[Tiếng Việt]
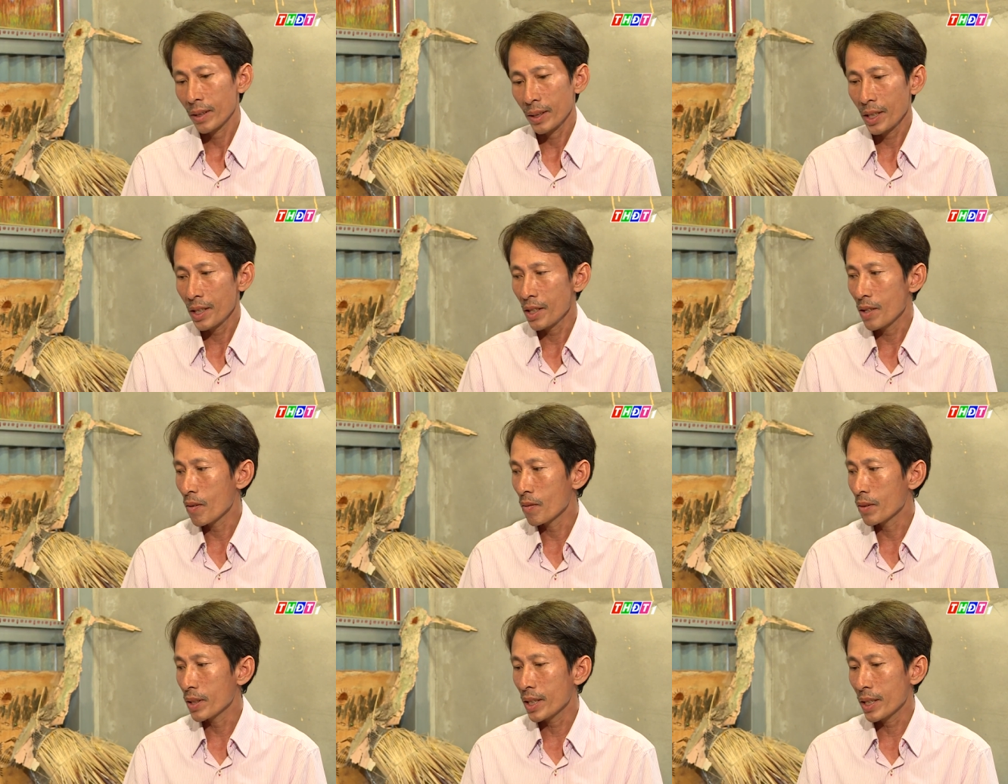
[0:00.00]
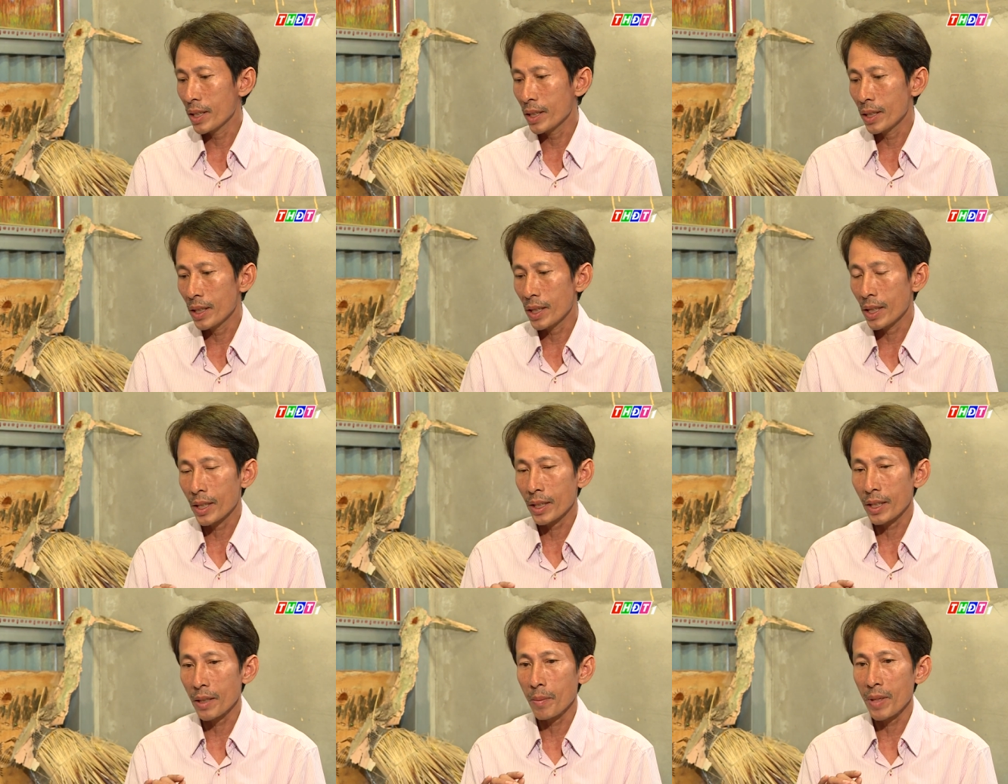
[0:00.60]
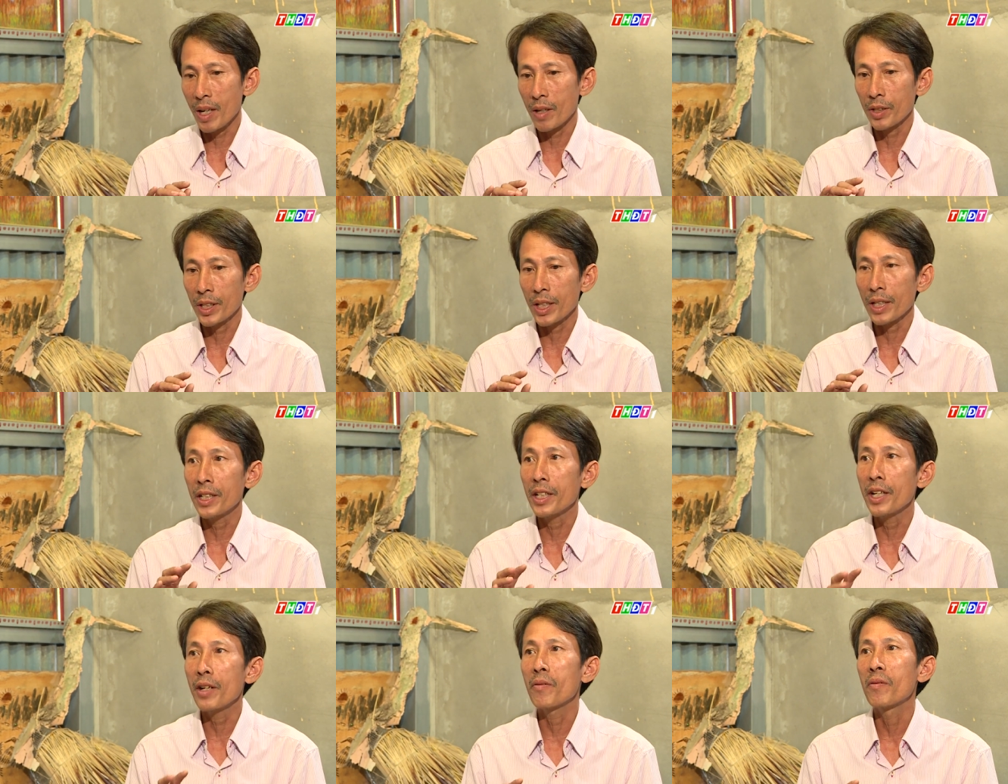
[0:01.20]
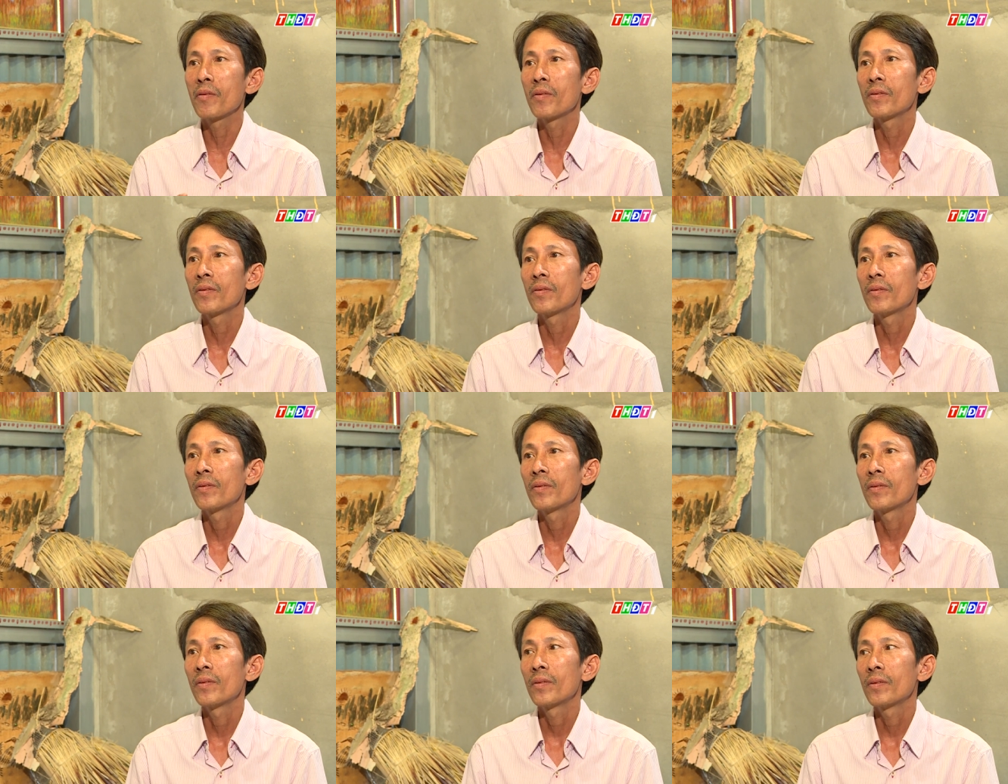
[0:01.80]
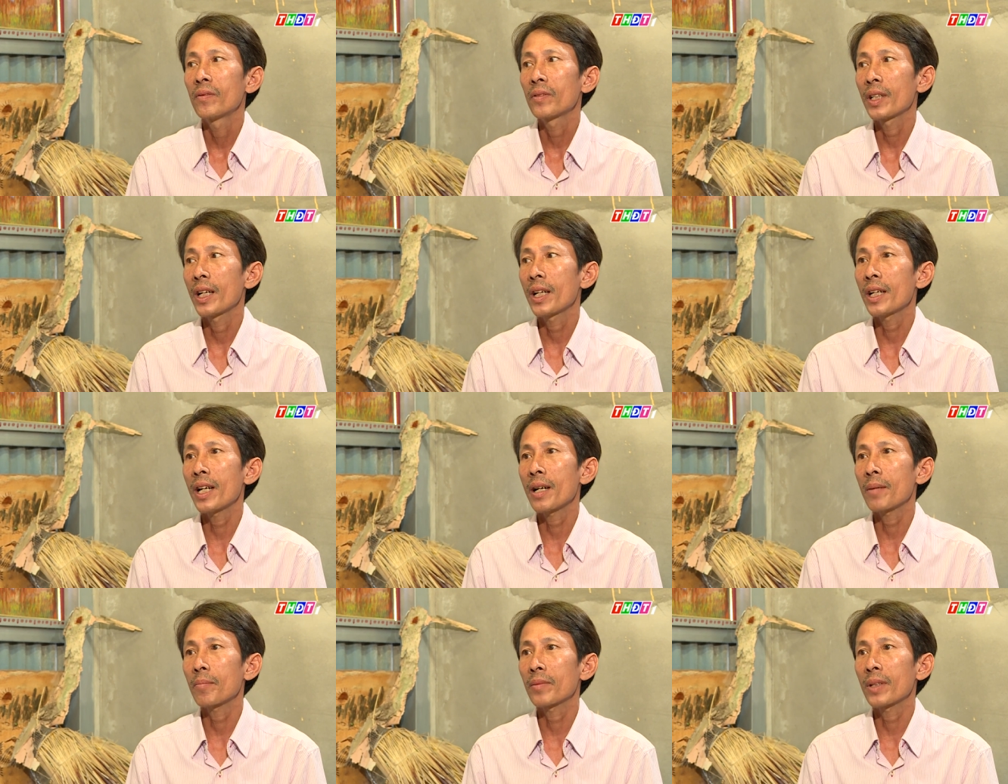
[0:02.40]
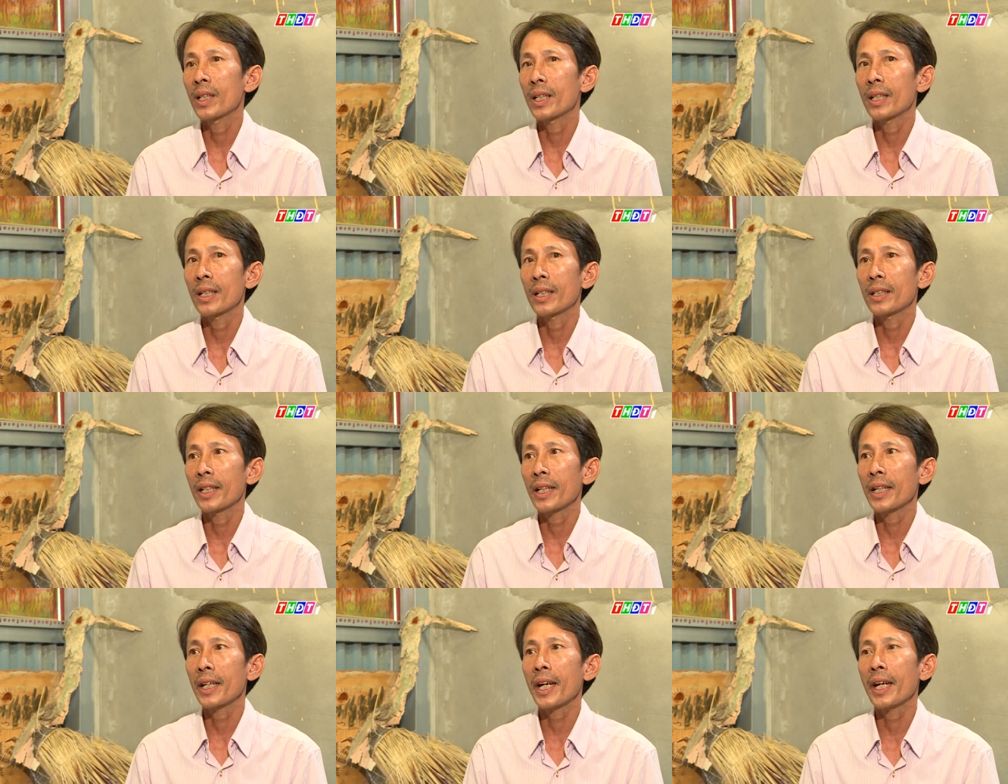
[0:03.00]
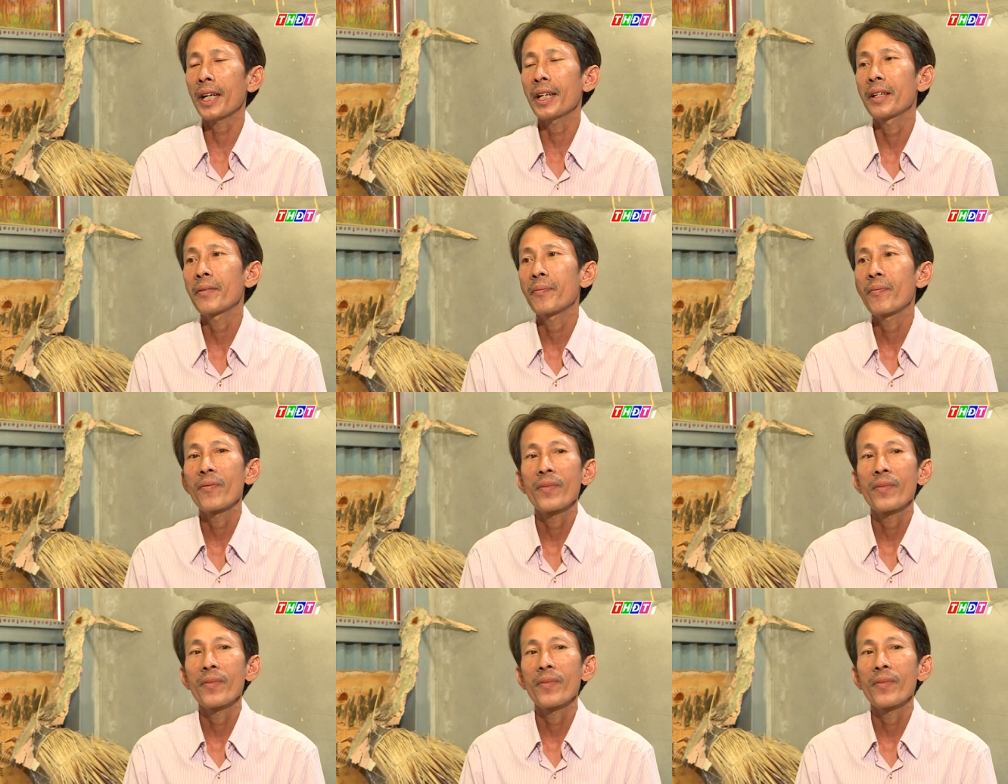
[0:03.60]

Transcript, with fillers: Thí dụ như cái màu xanh riêu để làm rặng cây,